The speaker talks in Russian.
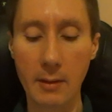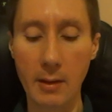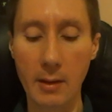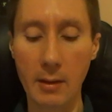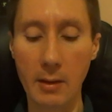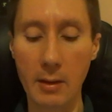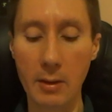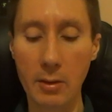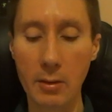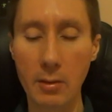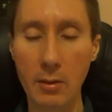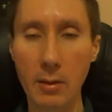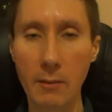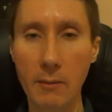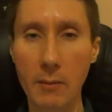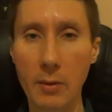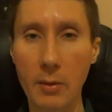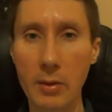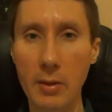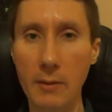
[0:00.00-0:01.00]
Это что-то
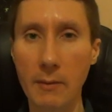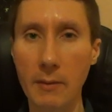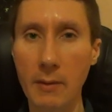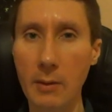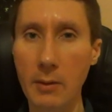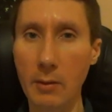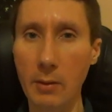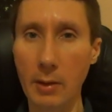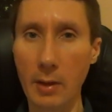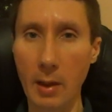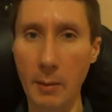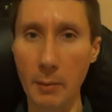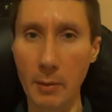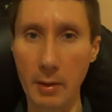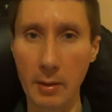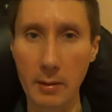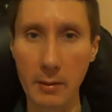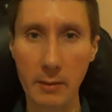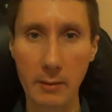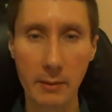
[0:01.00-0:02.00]
вроде
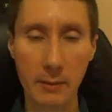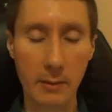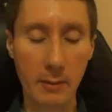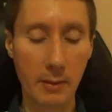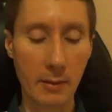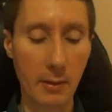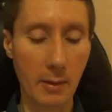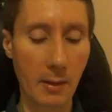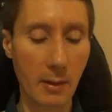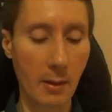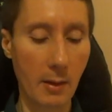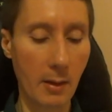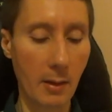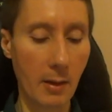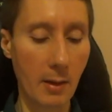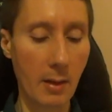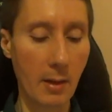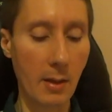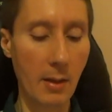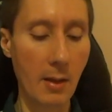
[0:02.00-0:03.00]
видеокамер
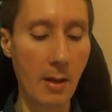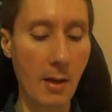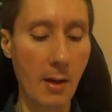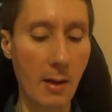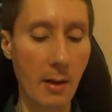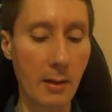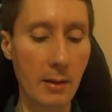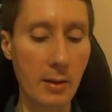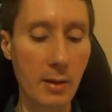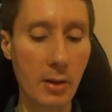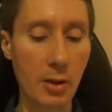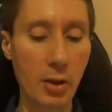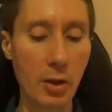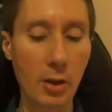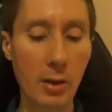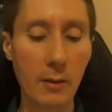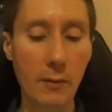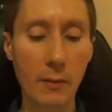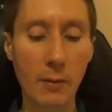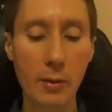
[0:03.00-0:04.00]
или а,
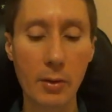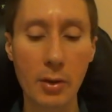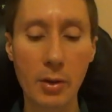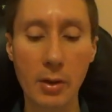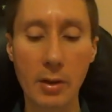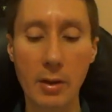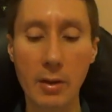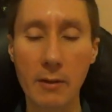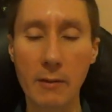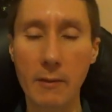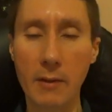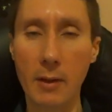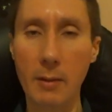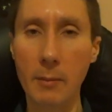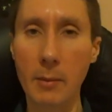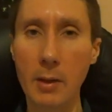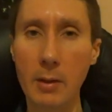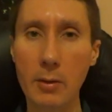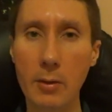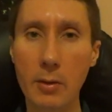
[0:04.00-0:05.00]
считывающих
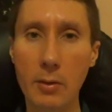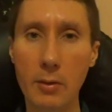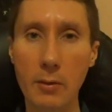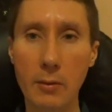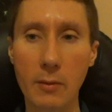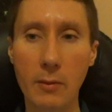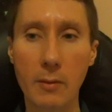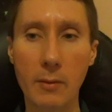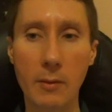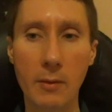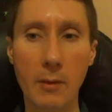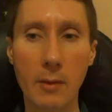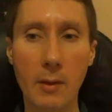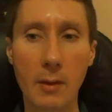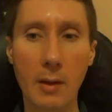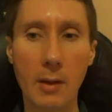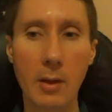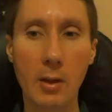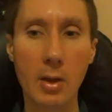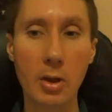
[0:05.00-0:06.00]
информацию
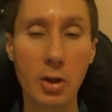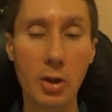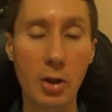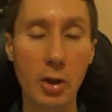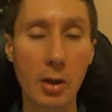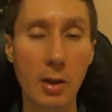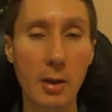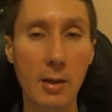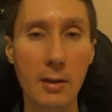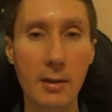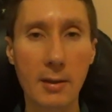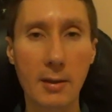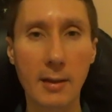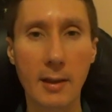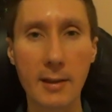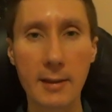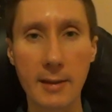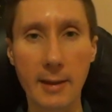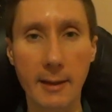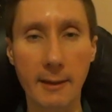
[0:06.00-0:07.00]
через
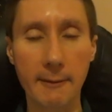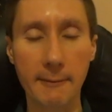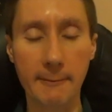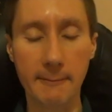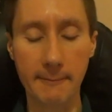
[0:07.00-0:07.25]
глаза.